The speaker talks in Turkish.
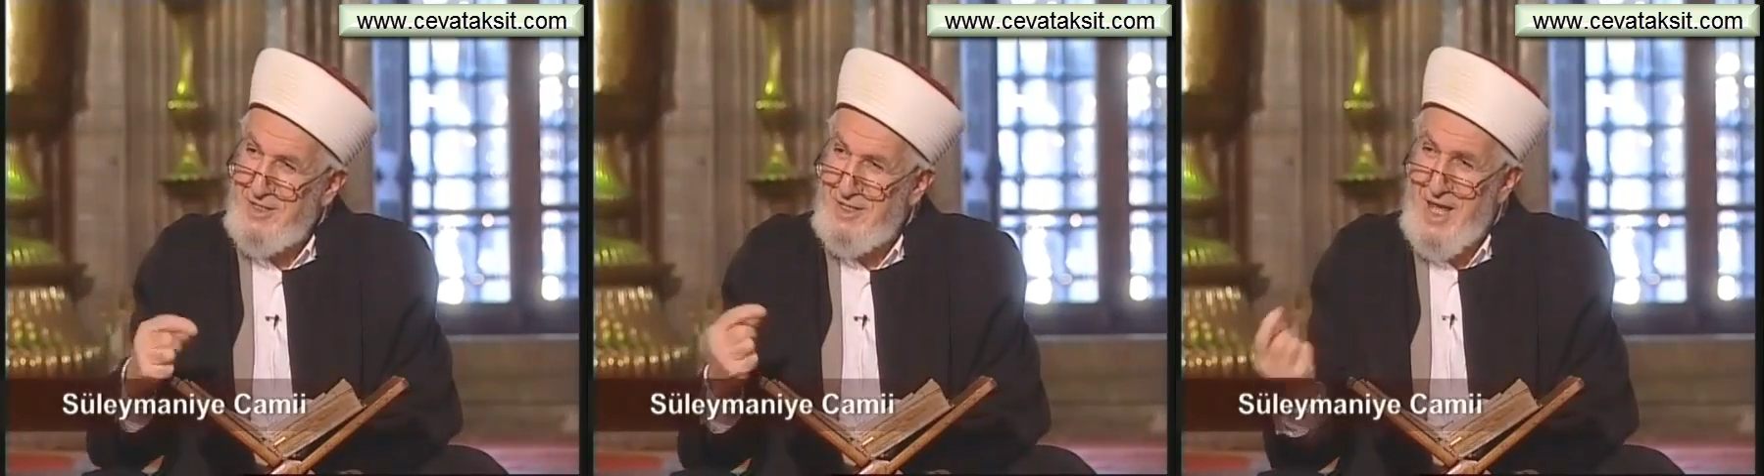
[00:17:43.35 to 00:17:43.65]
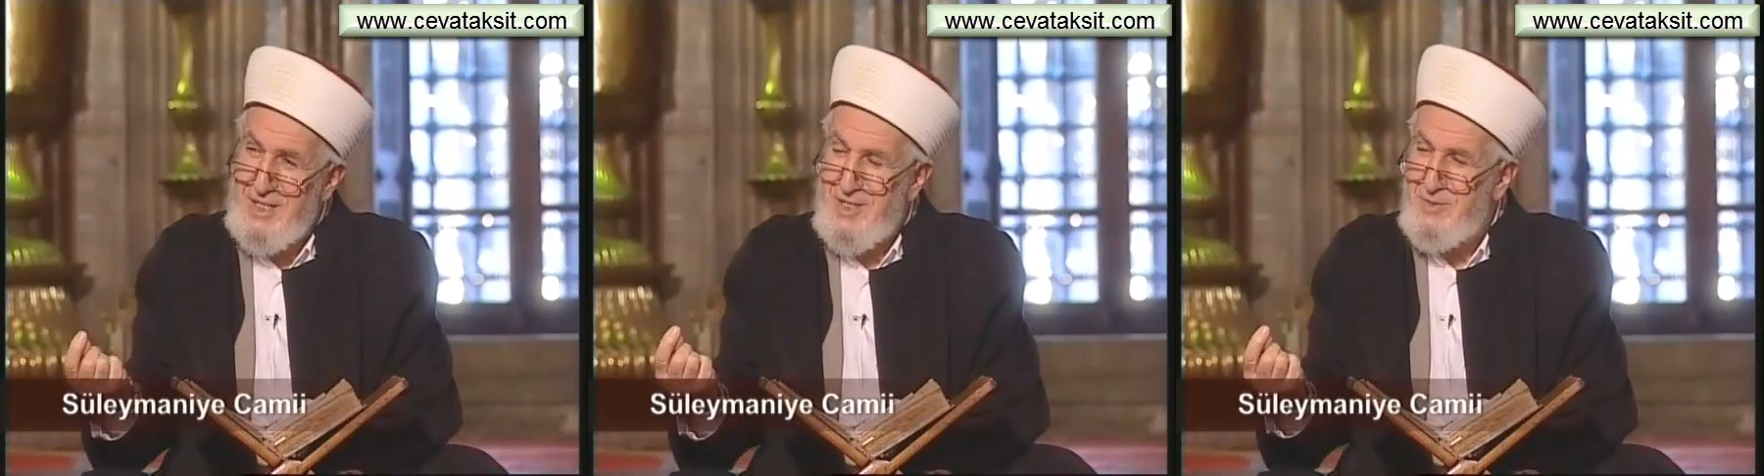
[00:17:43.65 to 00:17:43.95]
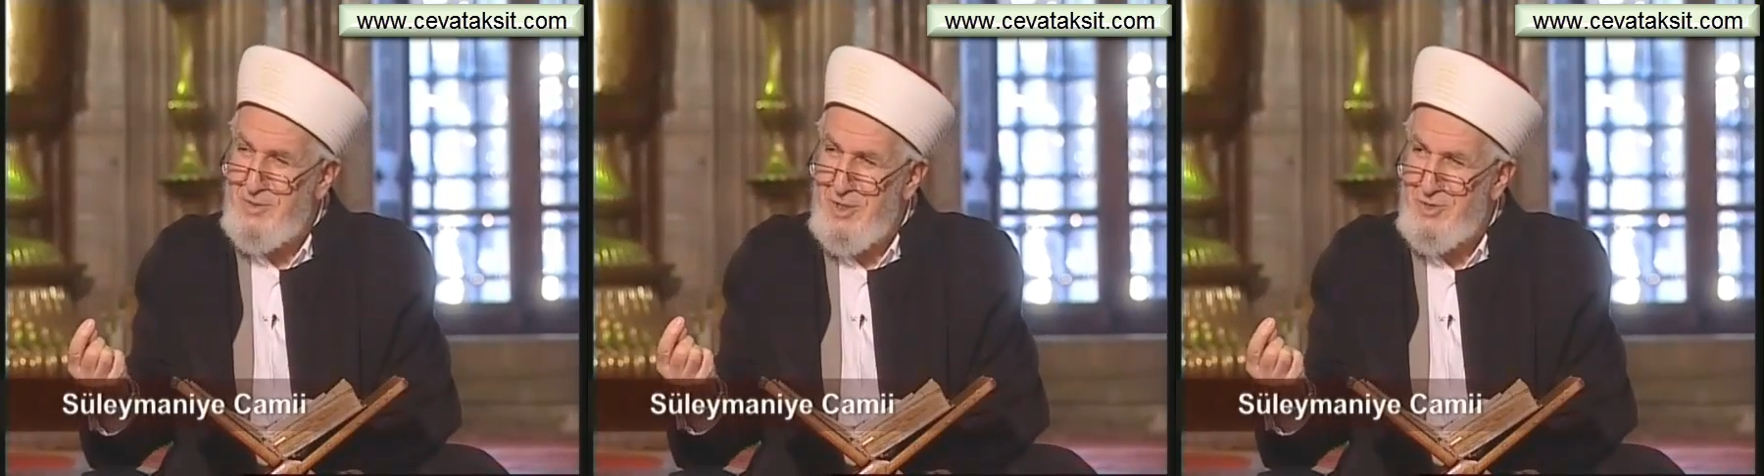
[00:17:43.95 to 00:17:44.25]
Ne
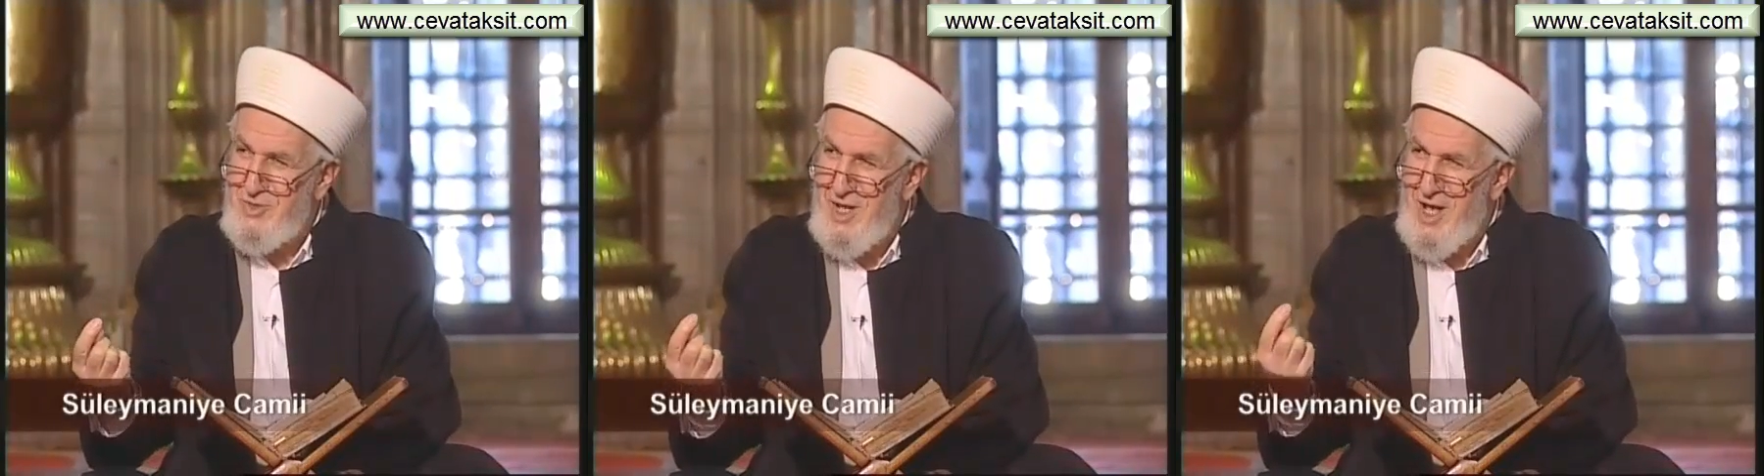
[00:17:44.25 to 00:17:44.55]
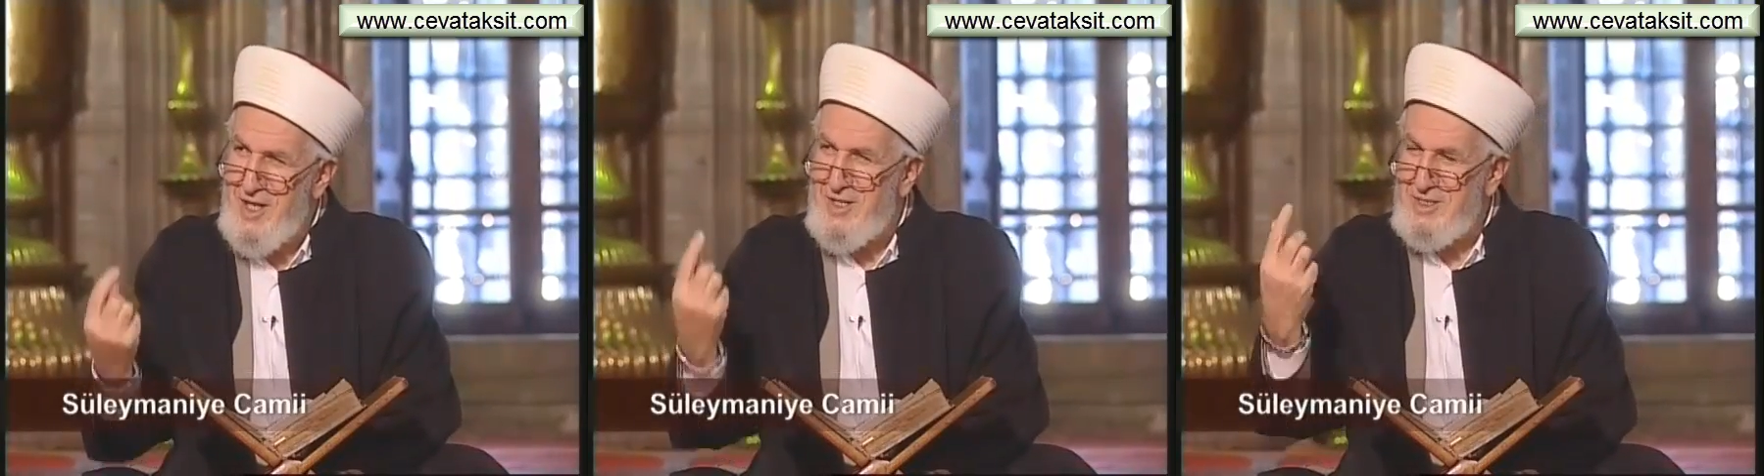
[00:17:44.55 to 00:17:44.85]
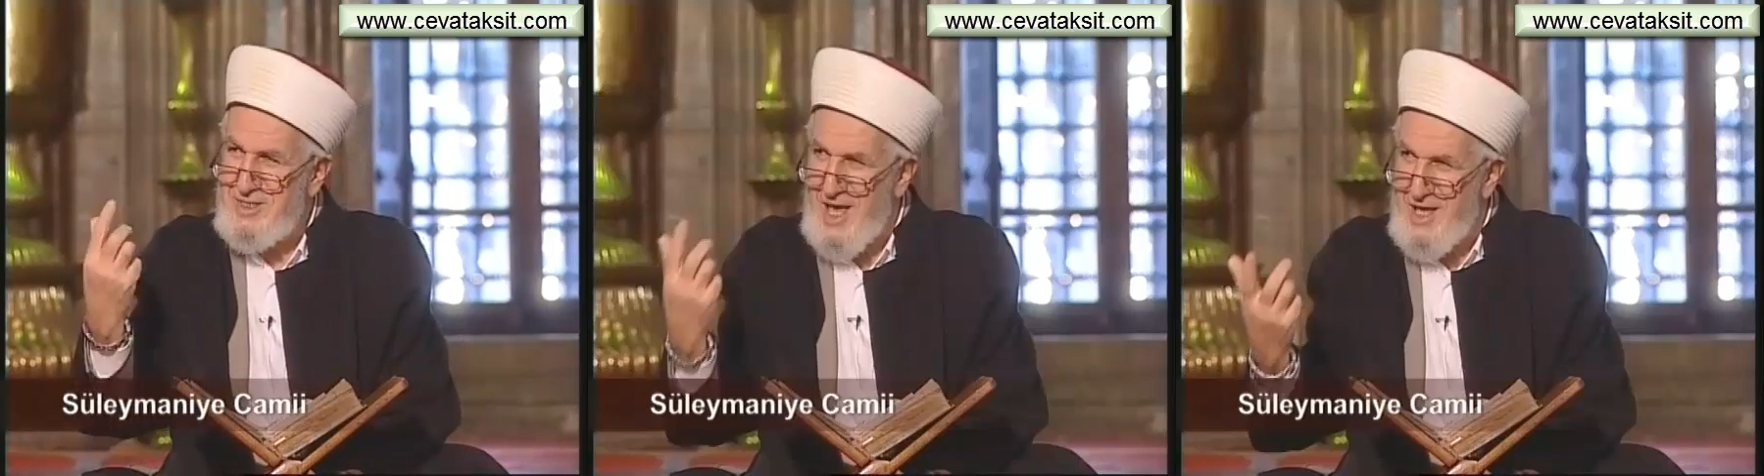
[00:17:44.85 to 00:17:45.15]
sebep oldu buna?
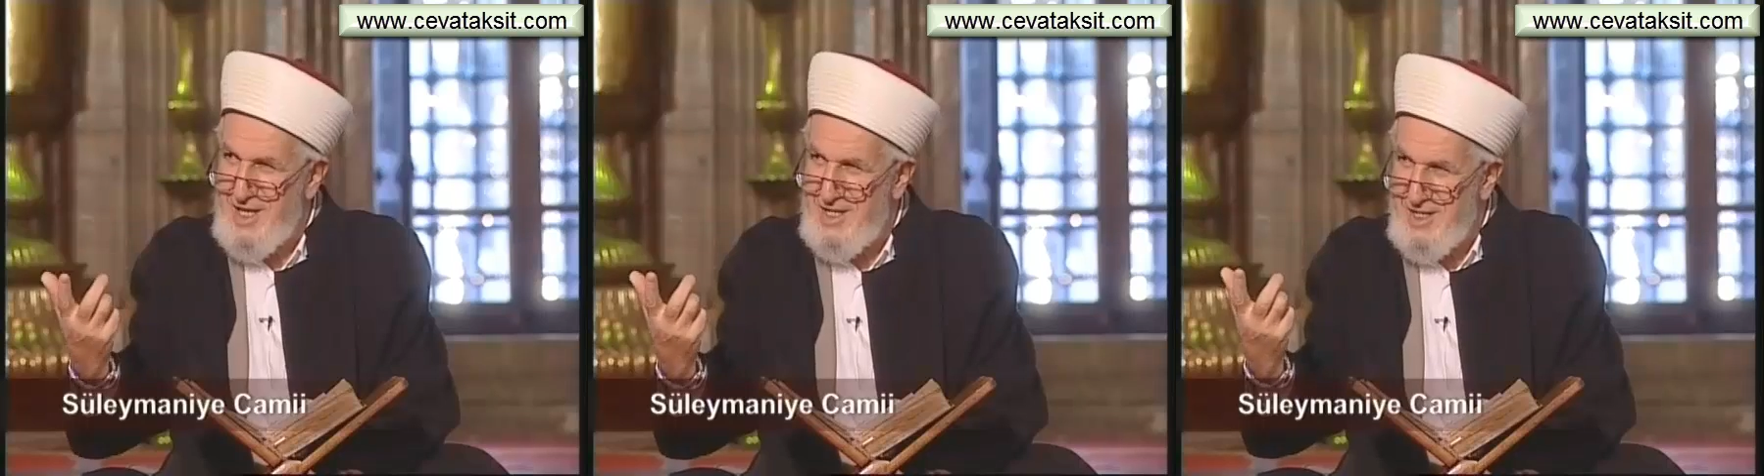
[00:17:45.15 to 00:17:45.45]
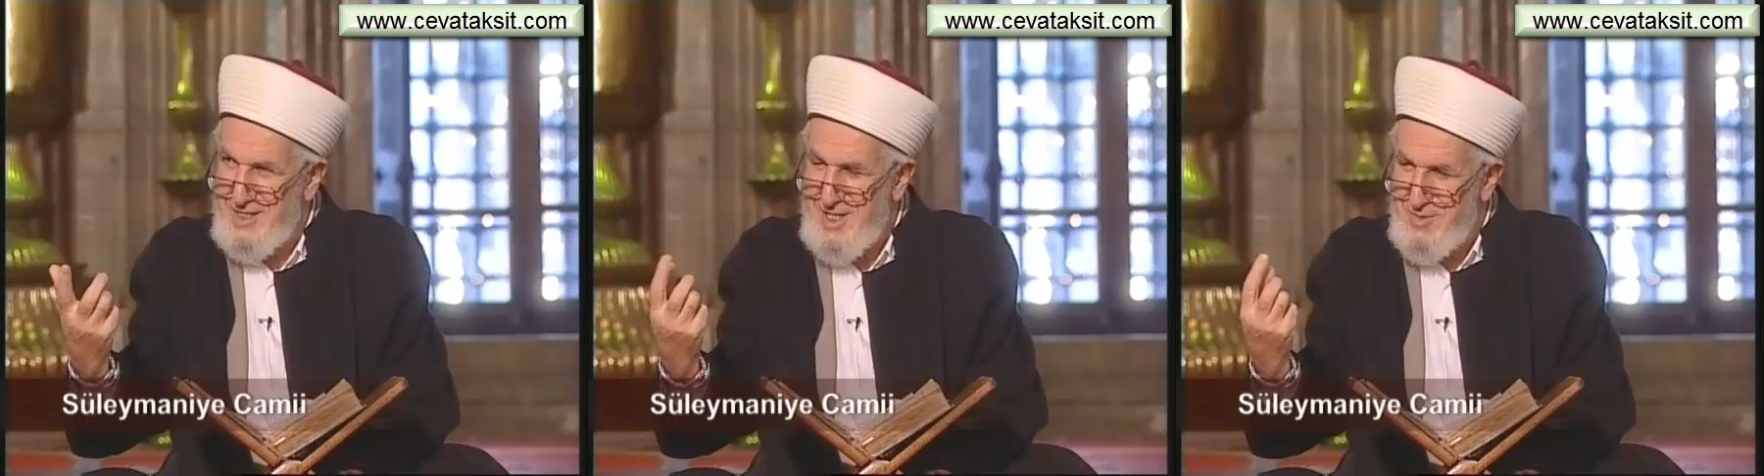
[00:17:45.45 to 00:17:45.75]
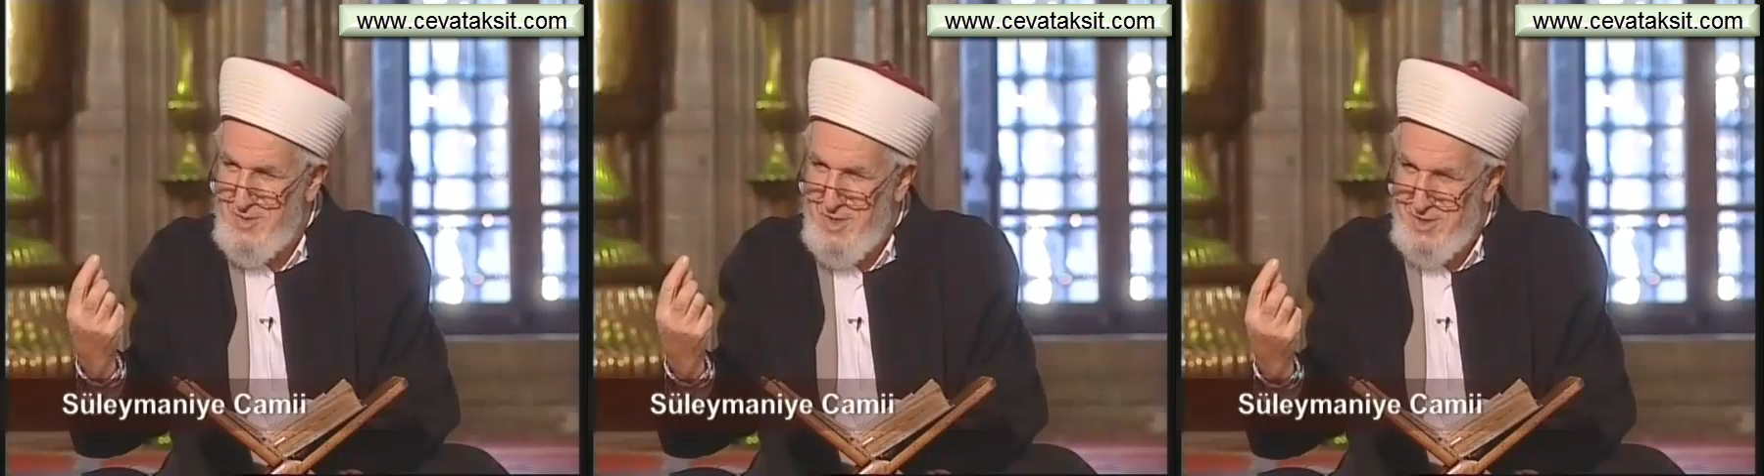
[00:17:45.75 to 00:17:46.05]
zenginlik
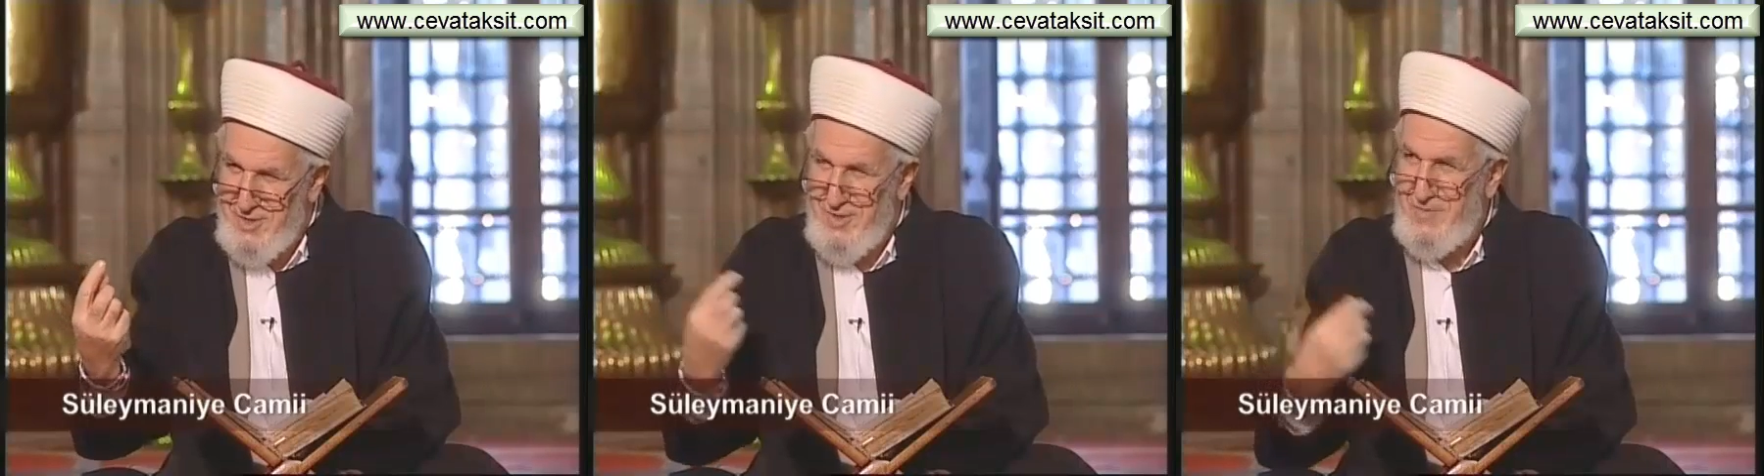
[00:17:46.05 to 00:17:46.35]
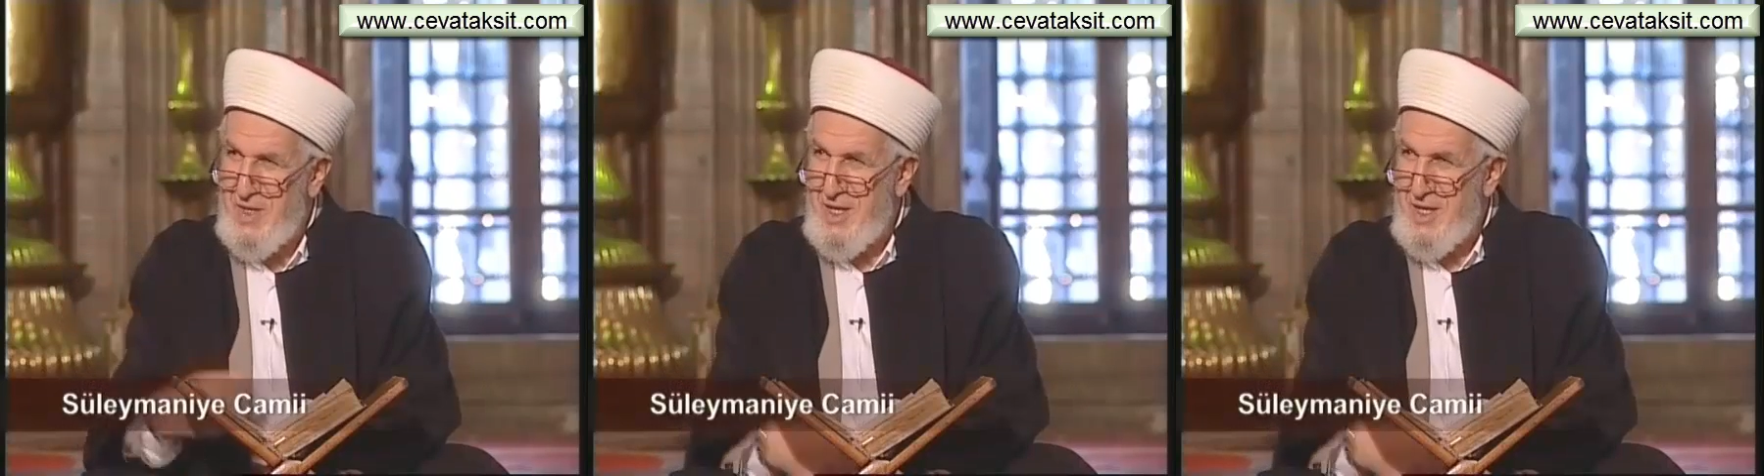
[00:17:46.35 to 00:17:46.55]
sebep oldu.